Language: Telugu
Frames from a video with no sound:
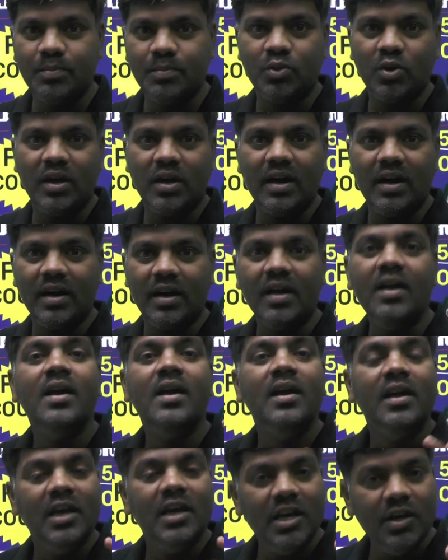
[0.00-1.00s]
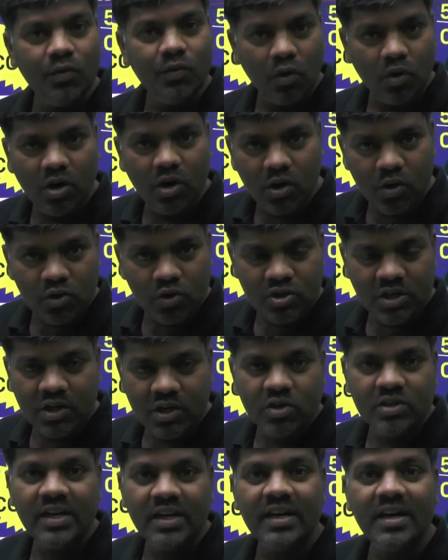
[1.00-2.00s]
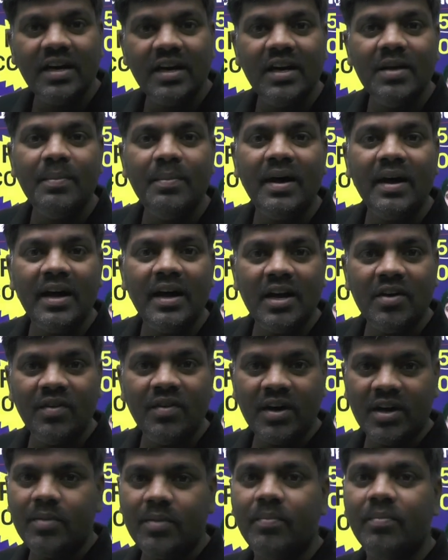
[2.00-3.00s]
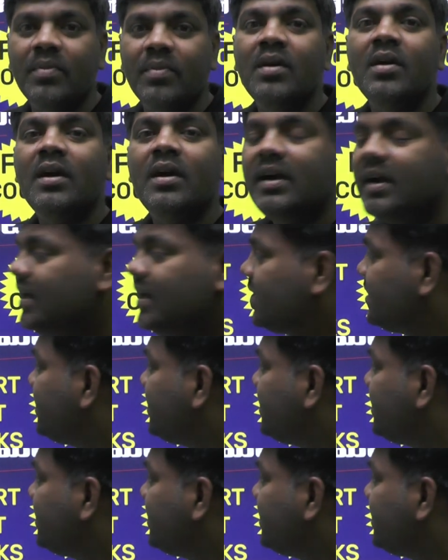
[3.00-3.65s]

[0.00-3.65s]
చెప్తున్నానండి ఈ ఒక్కరోజు ఈరోజు ఏంటండి మంగళవారం డేట్